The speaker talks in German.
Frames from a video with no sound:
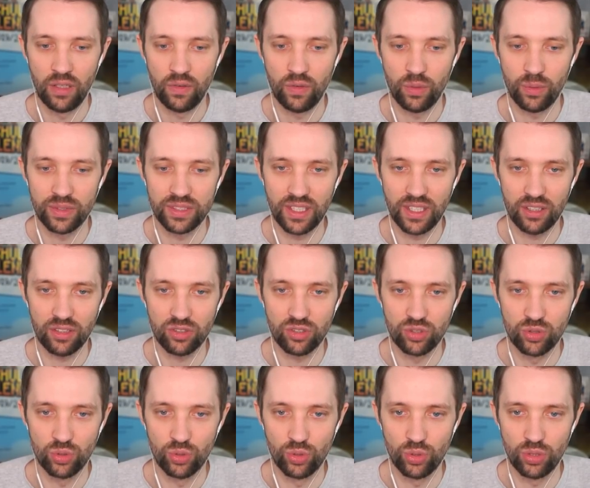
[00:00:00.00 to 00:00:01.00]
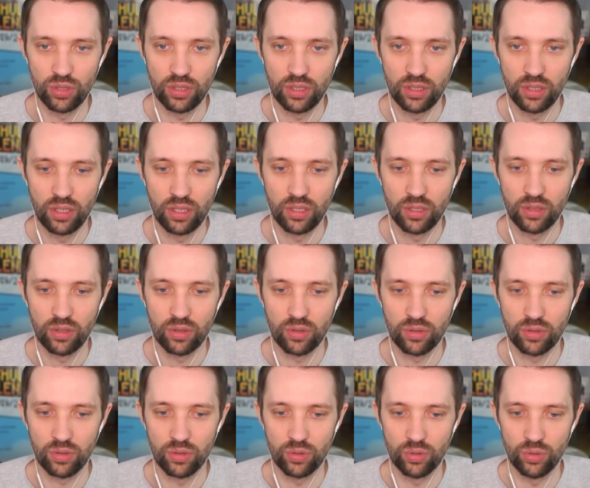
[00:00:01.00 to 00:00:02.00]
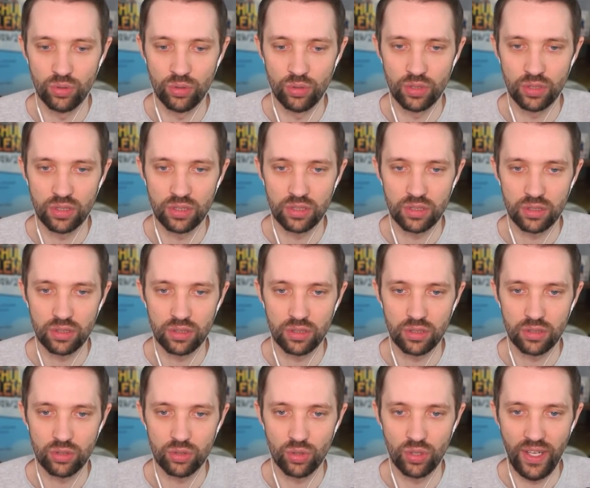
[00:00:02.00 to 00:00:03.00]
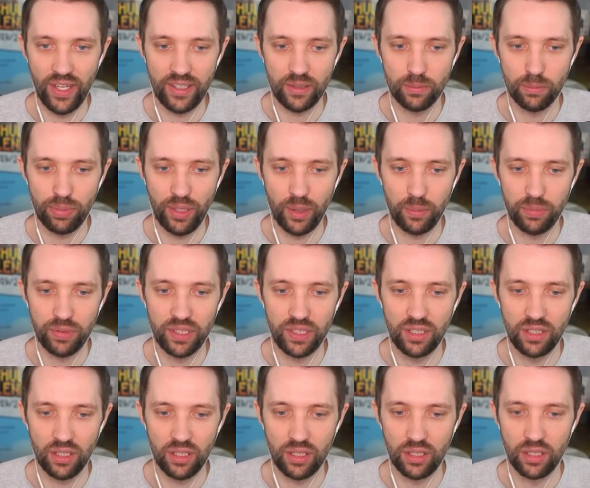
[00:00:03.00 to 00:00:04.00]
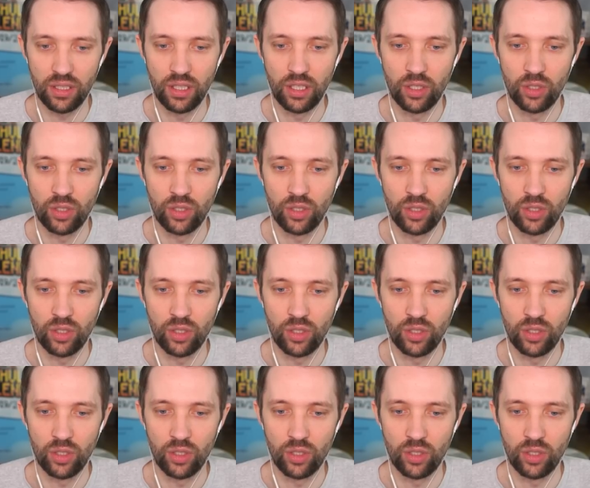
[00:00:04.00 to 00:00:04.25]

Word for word: Wenn wir sagen so und Toilettenpapier